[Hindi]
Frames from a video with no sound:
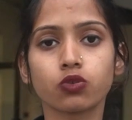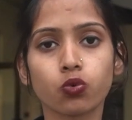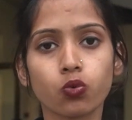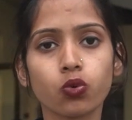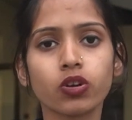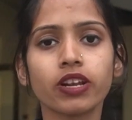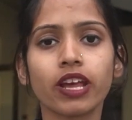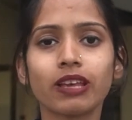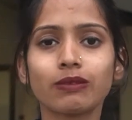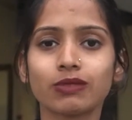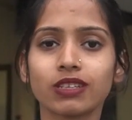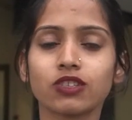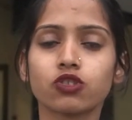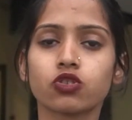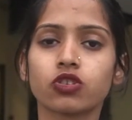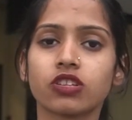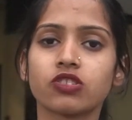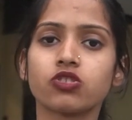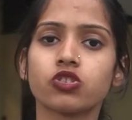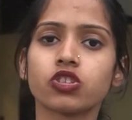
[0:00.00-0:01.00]
स्कूल टाइम से
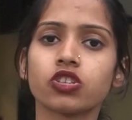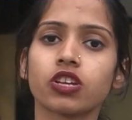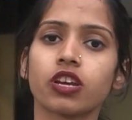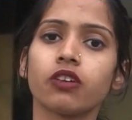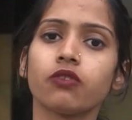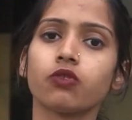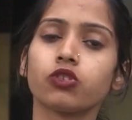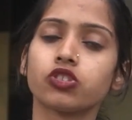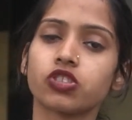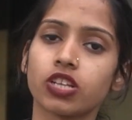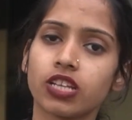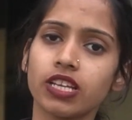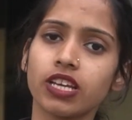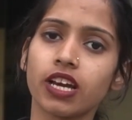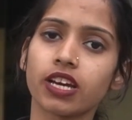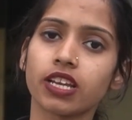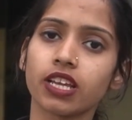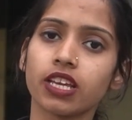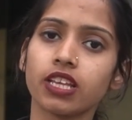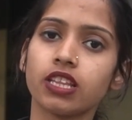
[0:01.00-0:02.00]
जो रंजिश है वो चली
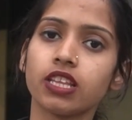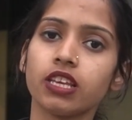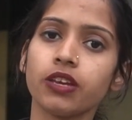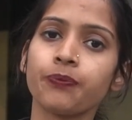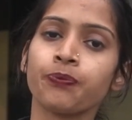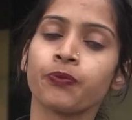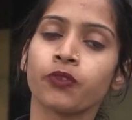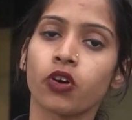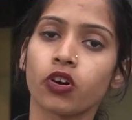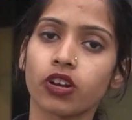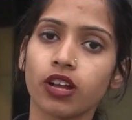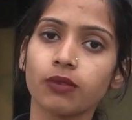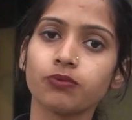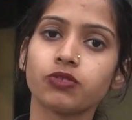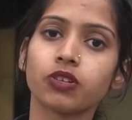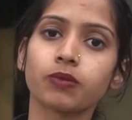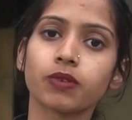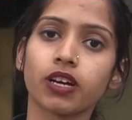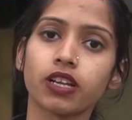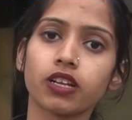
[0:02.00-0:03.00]
आ रही थी और अब
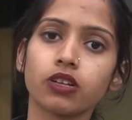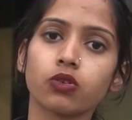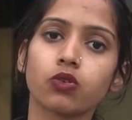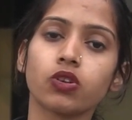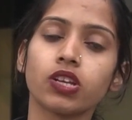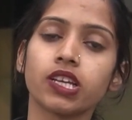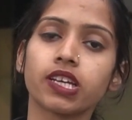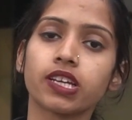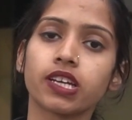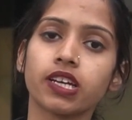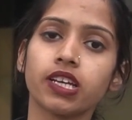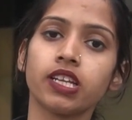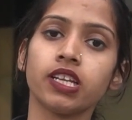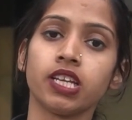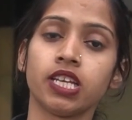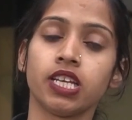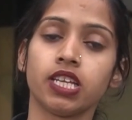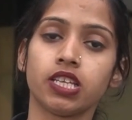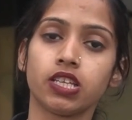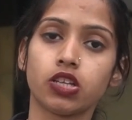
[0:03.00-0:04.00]
जब खनन को लेकर
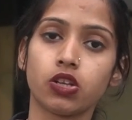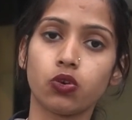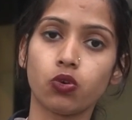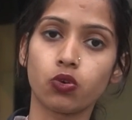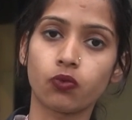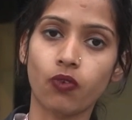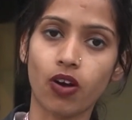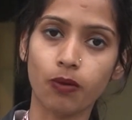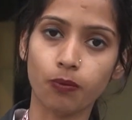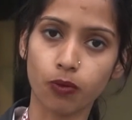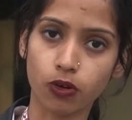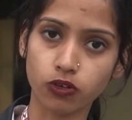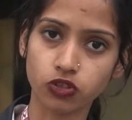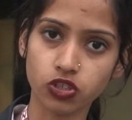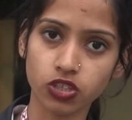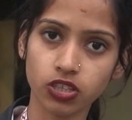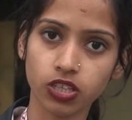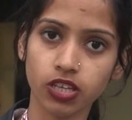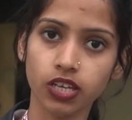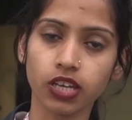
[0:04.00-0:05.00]
ये लोग वहाँ
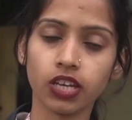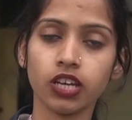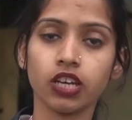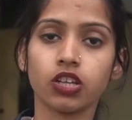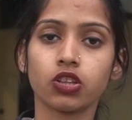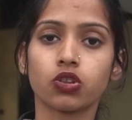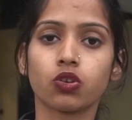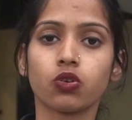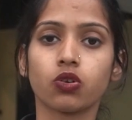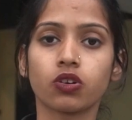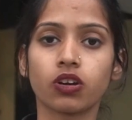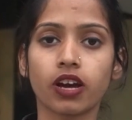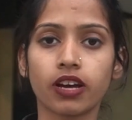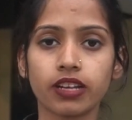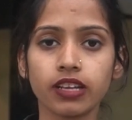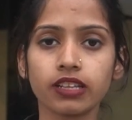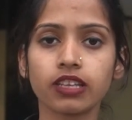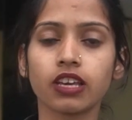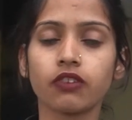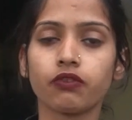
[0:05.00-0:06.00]
पहुँचे थे तो
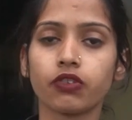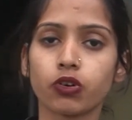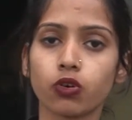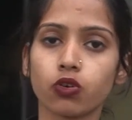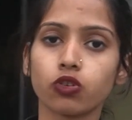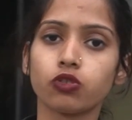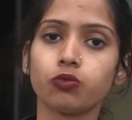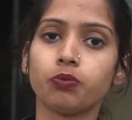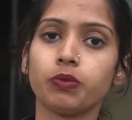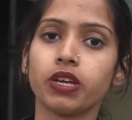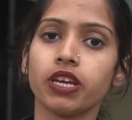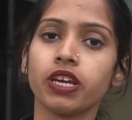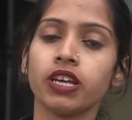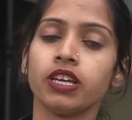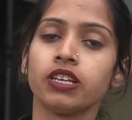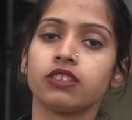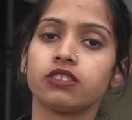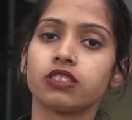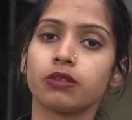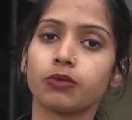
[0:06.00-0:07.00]
खनन के विरोध में
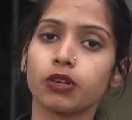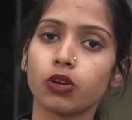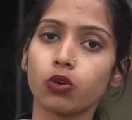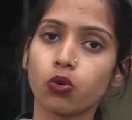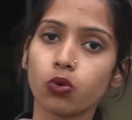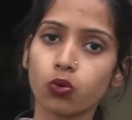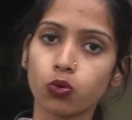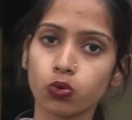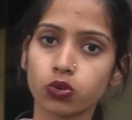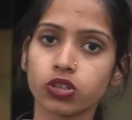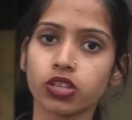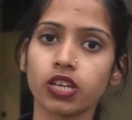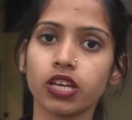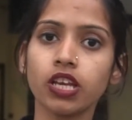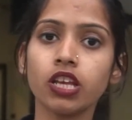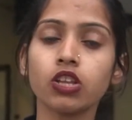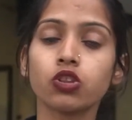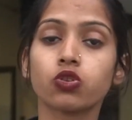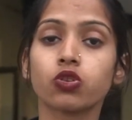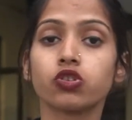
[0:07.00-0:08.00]
जब ये लोग
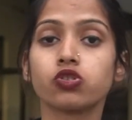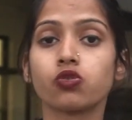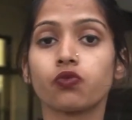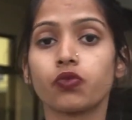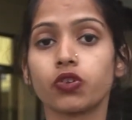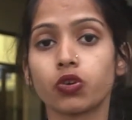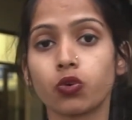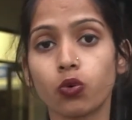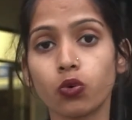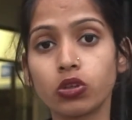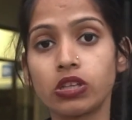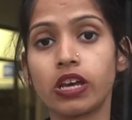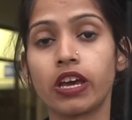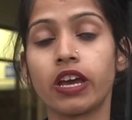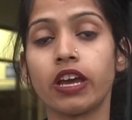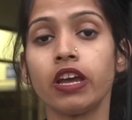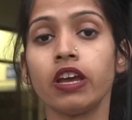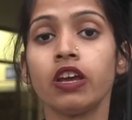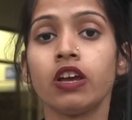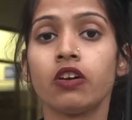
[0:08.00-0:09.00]
उतरे तो ये जो विरोध
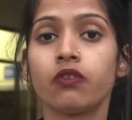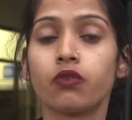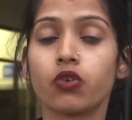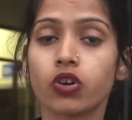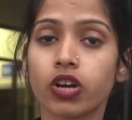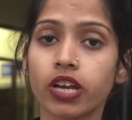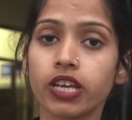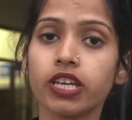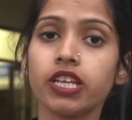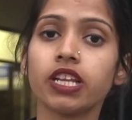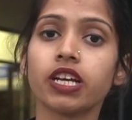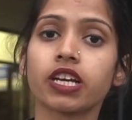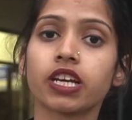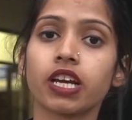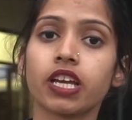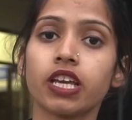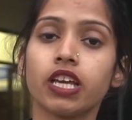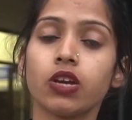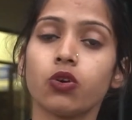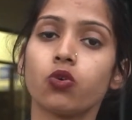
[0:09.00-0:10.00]
है वो कहीं ना
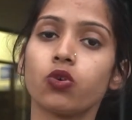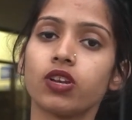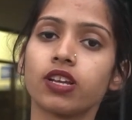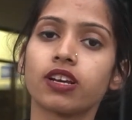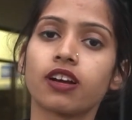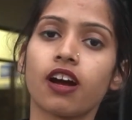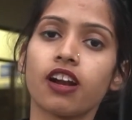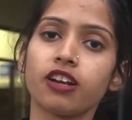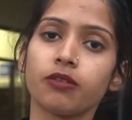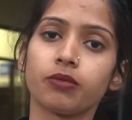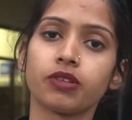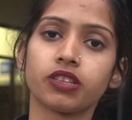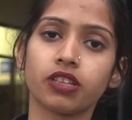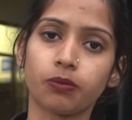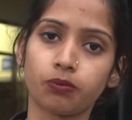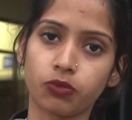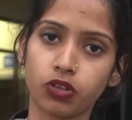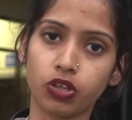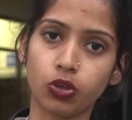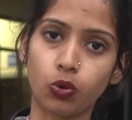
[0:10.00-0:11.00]
कहीं गोलीकांड में
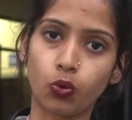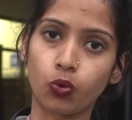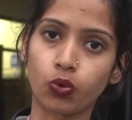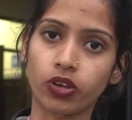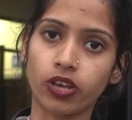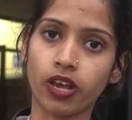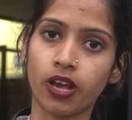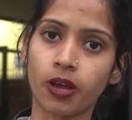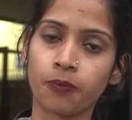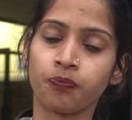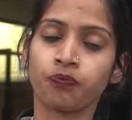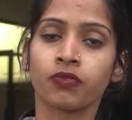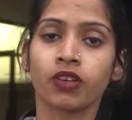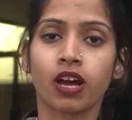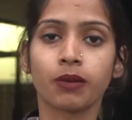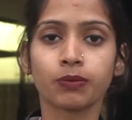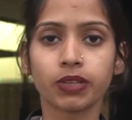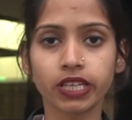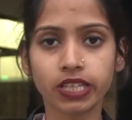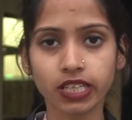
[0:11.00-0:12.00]
तब्दील हो गया है
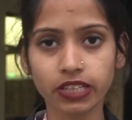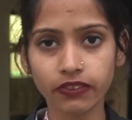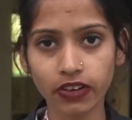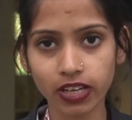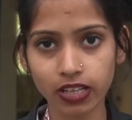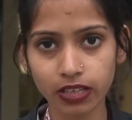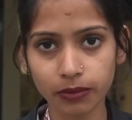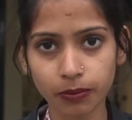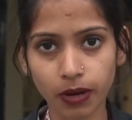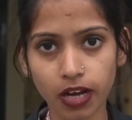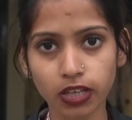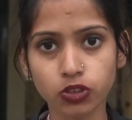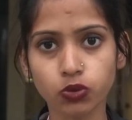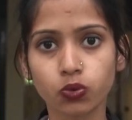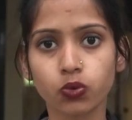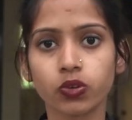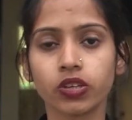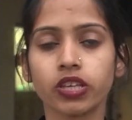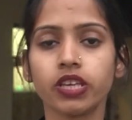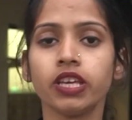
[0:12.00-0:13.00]
अब देखने वाली ये बात
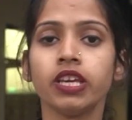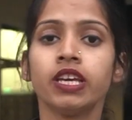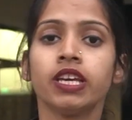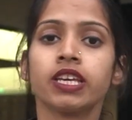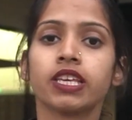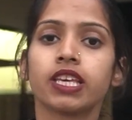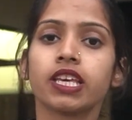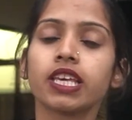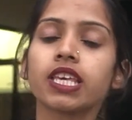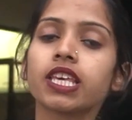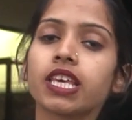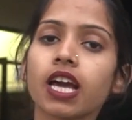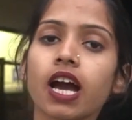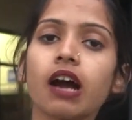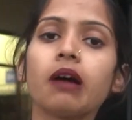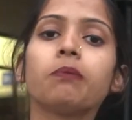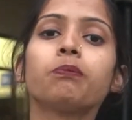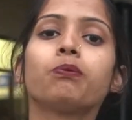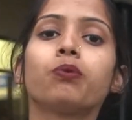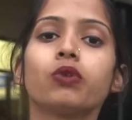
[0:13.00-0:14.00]
होगी कि
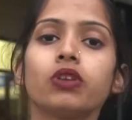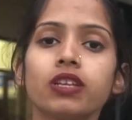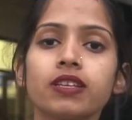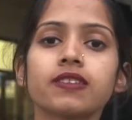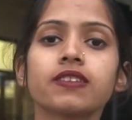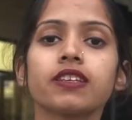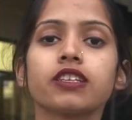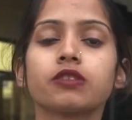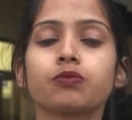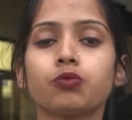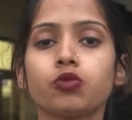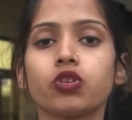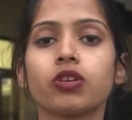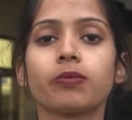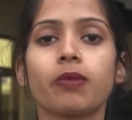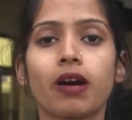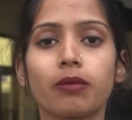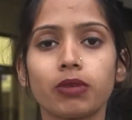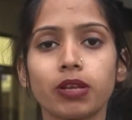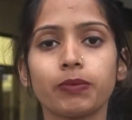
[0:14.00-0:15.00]
क्या पुलिस इस पूरे
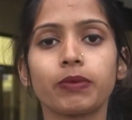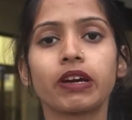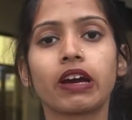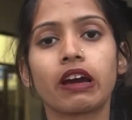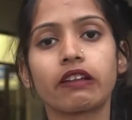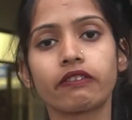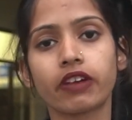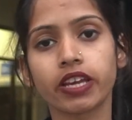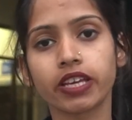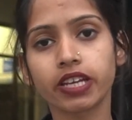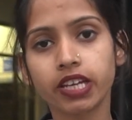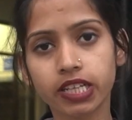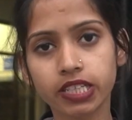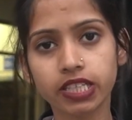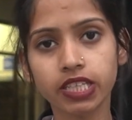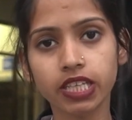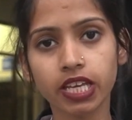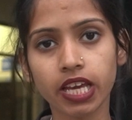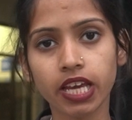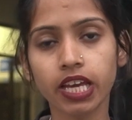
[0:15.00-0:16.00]
मामले में कार्रवाई
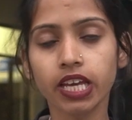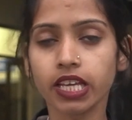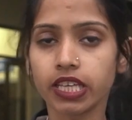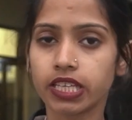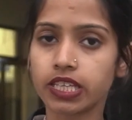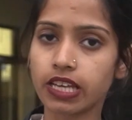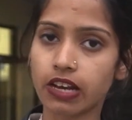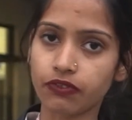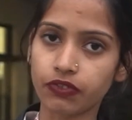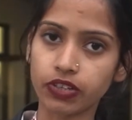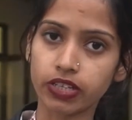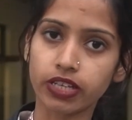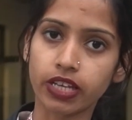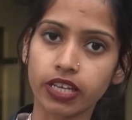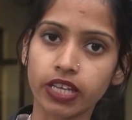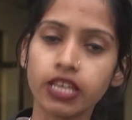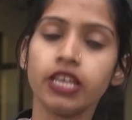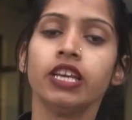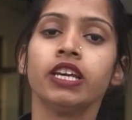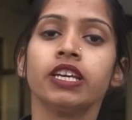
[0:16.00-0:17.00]
करती है या फिर
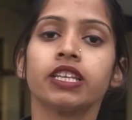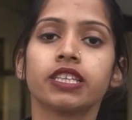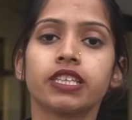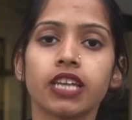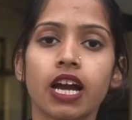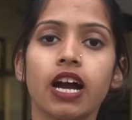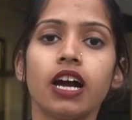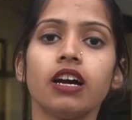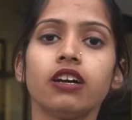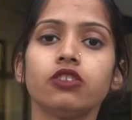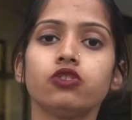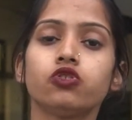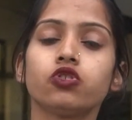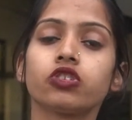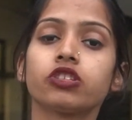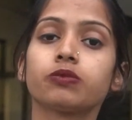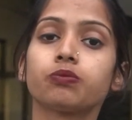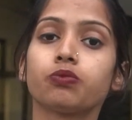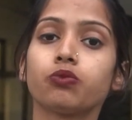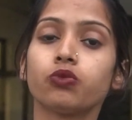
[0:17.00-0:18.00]
लिमिटेड नहीं क्या जो
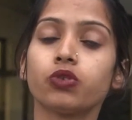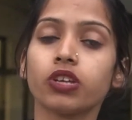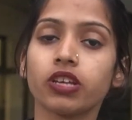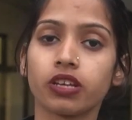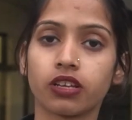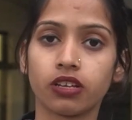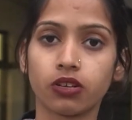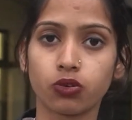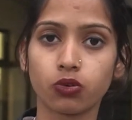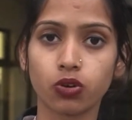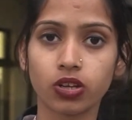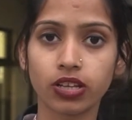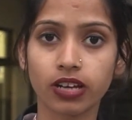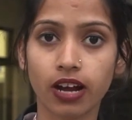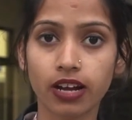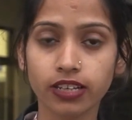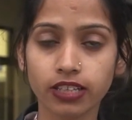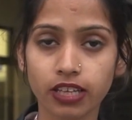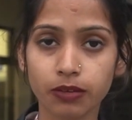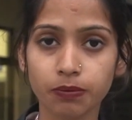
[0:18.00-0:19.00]
इस पूरे
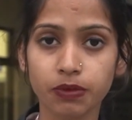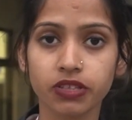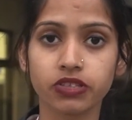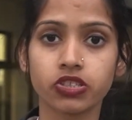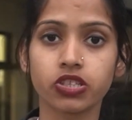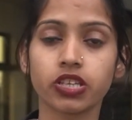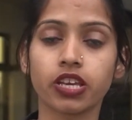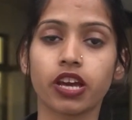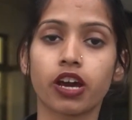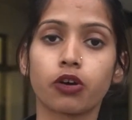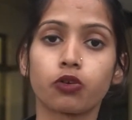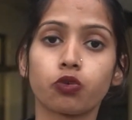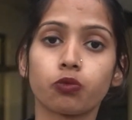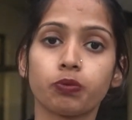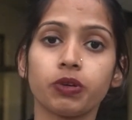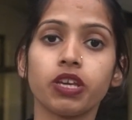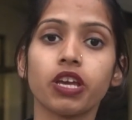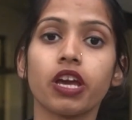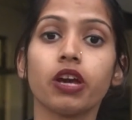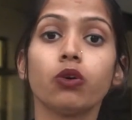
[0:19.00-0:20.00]
गोलीकांड के पीछे के
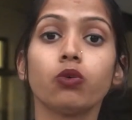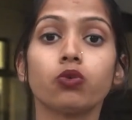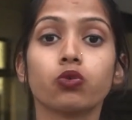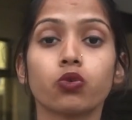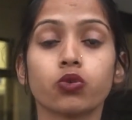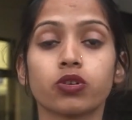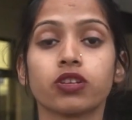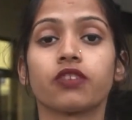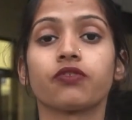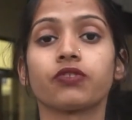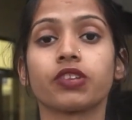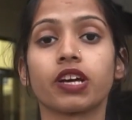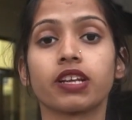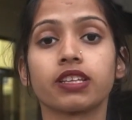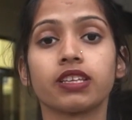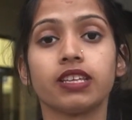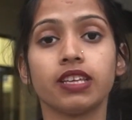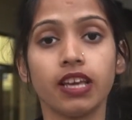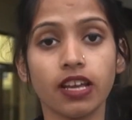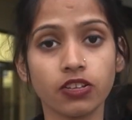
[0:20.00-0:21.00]
आरोपी हैं उनको गिरफ्तार
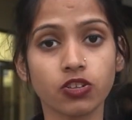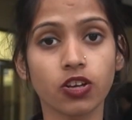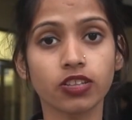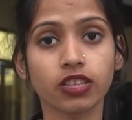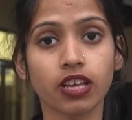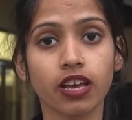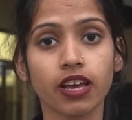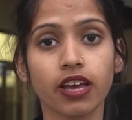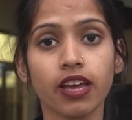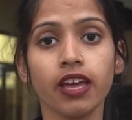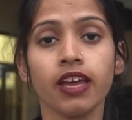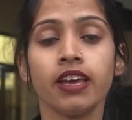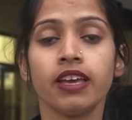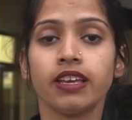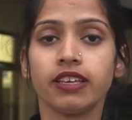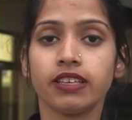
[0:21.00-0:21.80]
किया जाता है